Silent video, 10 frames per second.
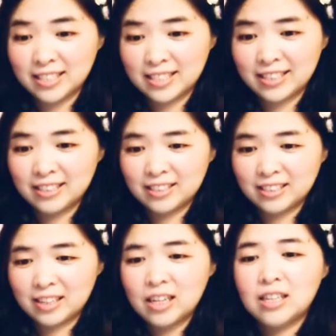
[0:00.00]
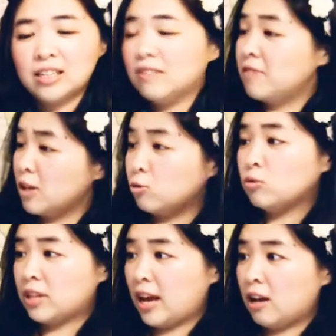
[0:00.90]
系，愤怒
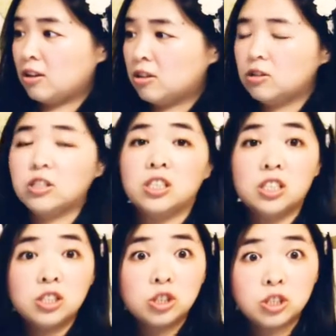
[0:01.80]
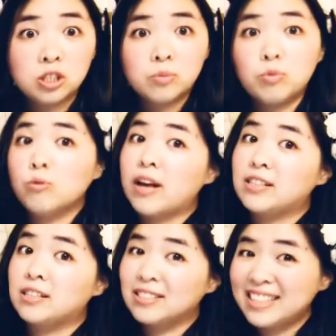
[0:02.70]
鸟。其实不管
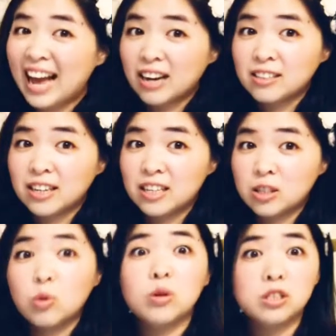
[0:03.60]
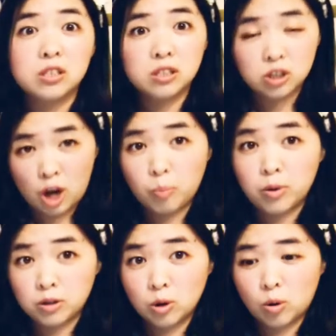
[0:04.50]
是大人或者是小
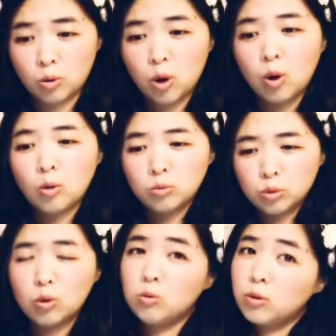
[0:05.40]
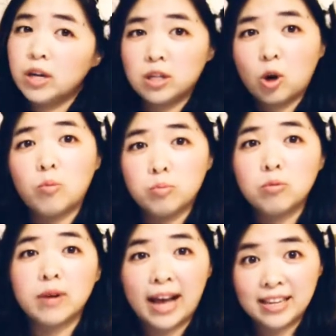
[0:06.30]
朋友，都会有
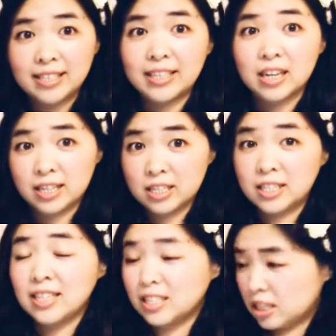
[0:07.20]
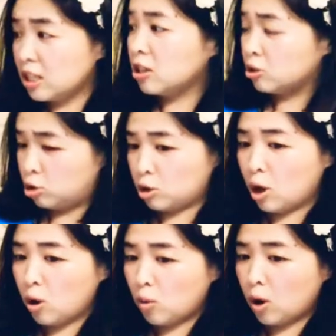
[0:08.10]
不开心、很生气的时
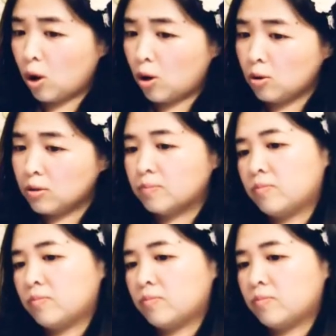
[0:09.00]
候哦。